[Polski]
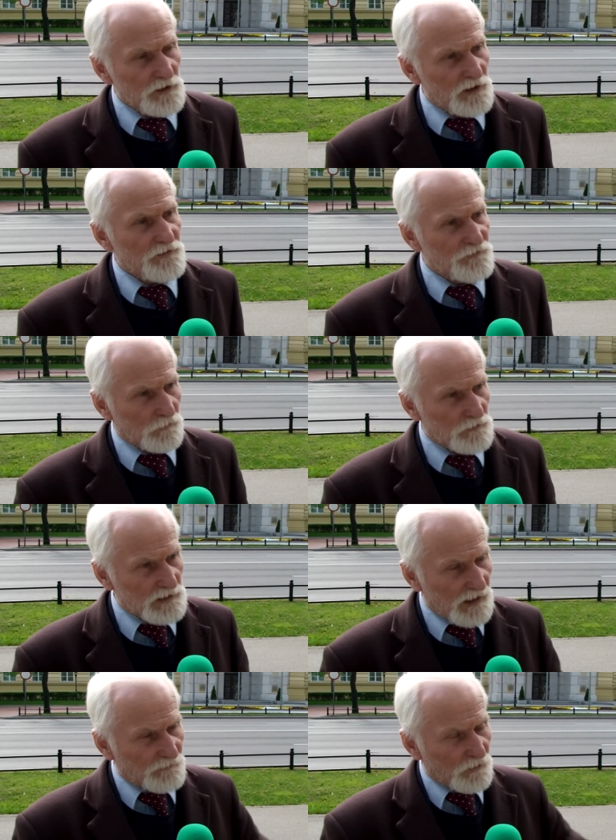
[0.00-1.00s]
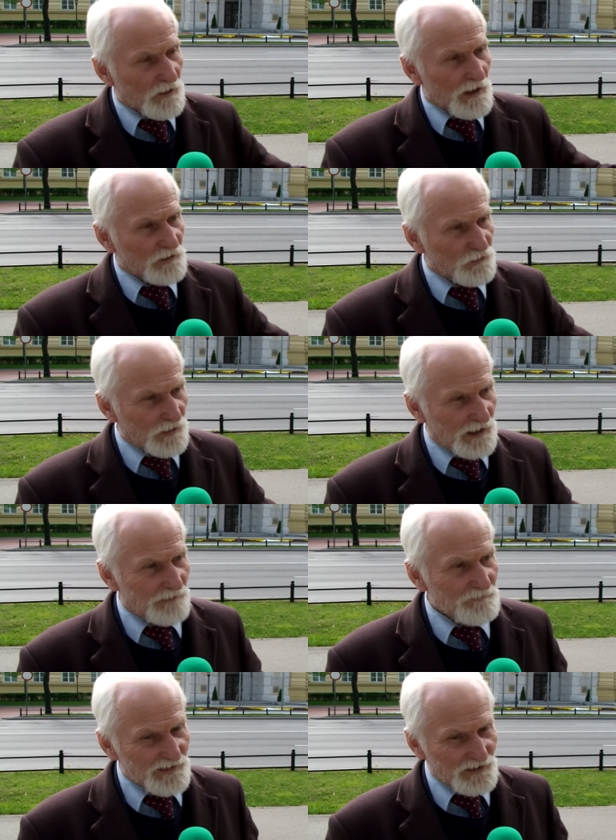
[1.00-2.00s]
Nie jest ustawą,
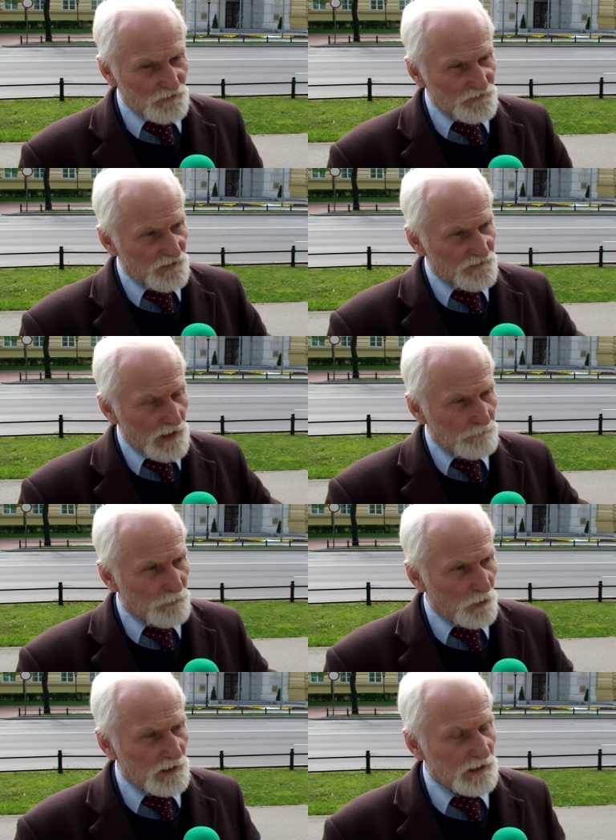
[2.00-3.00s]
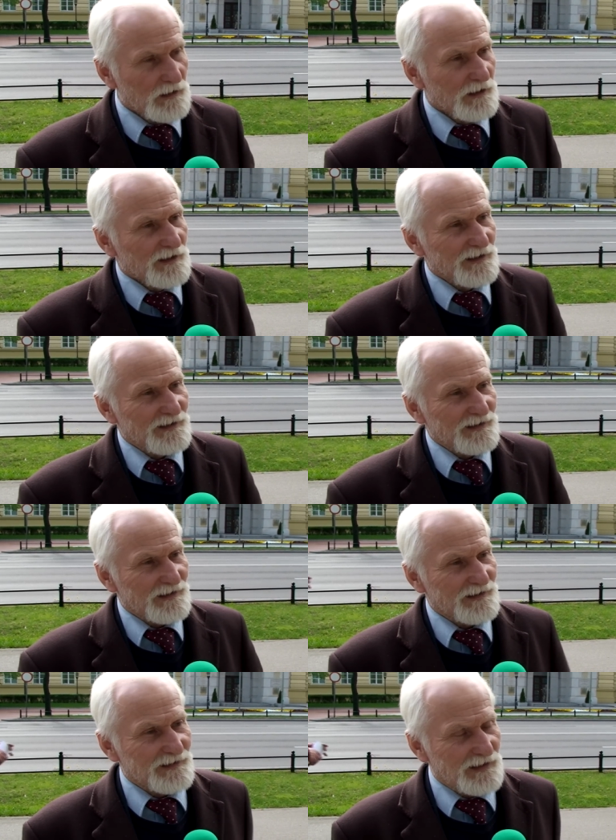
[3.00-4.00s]
która rozszerza pole E,